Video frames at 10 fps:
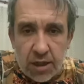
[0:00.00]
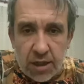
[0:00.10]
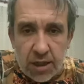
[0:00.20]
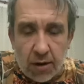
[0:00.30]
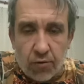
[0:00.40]

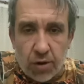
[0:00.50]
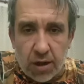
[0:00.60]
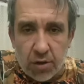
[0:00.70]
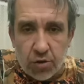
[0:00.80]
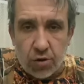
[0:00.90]

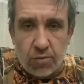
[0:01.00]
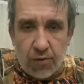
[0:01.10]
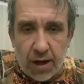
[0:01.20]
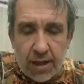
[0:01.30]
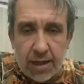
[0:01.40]
Yavrulara
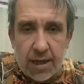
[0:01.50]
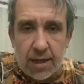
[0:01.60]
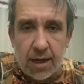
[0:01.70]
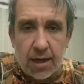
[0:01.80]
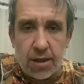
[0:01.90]
şurubu
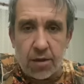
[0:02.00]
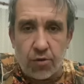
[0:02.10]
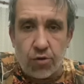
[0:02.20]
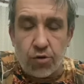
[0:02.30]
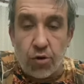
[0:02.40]
verdikten
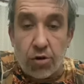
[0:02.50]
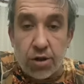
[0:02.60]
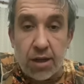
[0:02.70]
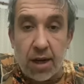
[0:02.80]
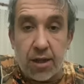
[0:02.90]
yaklaşık 3-4
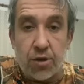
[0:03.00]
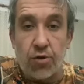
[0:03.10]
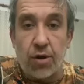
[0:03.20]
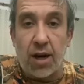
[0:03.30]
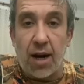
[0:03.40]
saat
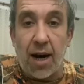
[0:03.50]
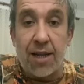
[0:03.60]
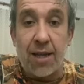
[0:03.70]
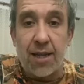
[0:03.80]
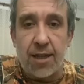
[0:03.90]
sonra
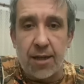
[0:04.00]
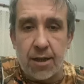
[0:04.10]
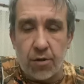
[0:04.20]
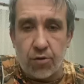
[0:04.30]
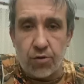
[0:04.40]
annenin
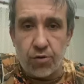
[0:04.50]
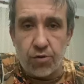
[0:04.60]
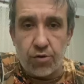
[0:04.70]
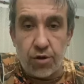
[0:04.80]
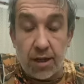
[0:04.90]
yanına
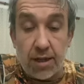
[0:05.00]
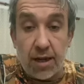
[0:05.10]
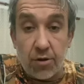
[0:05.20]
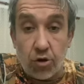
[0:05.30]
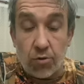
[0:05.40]
koyuyorsunuz ya
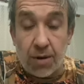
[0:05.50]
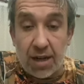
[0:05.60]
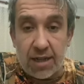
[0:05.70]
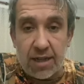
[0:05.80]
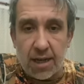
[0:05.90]
da
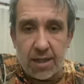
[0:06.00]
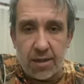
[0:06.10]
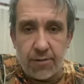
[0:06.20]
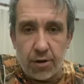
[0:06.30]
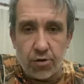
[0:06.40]
normal
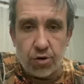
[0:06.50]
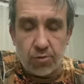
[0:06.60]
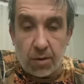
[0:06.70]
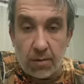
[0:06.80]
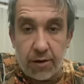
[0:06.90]
gıdasını veriyorsunuz.
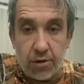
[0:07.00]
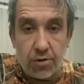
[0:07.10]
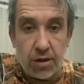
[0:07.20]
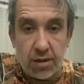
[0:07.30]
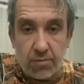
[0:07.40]
Mama
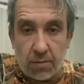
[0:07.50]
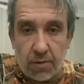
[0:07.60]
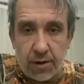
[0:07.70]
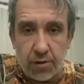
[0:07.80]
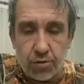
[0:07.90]
veriyorsanız
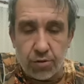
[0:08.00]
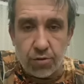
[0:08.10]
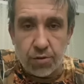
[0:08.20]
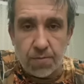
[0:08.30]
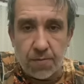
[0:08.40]
mama
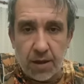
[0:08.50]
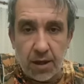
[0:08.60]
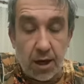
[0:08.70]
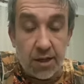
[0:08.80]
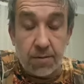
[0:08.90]
veriyorsunuz.
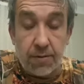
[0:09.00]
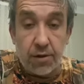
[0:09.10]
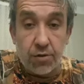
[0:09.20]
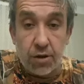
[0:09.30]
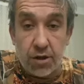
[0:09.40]
İlaç mı
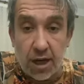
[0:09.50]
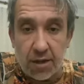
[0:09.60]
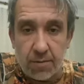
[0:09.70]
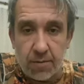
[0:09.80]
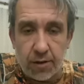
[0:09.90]
veriyorsanız
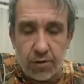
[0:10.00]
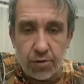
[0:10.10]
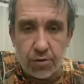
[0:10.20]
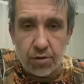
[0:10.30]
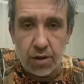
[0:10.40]
ilaç mı
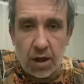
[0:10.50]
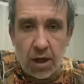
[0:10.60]
veriyorsunuz.